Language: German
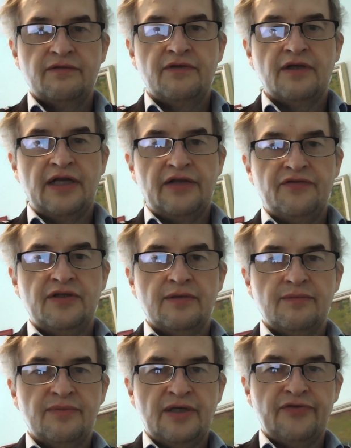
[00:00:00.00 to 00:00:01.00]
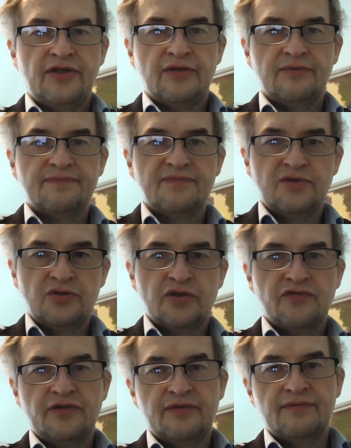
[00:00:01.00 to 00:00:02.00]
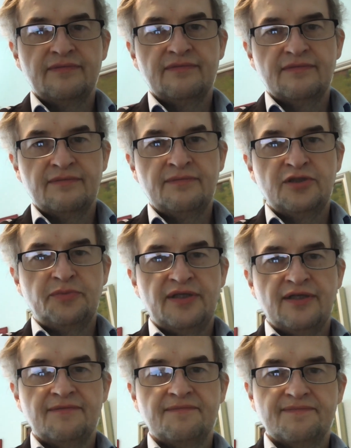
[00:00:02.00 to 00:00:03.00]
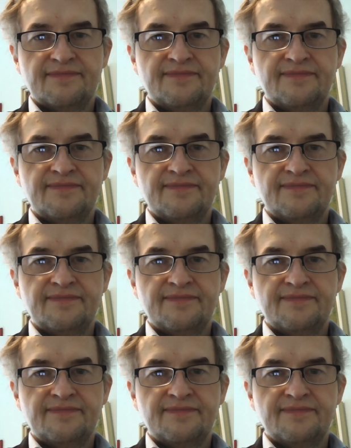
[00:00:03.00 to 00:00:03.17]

Wir reden wieder. Bye for now. Tschüss, Film. Bis später.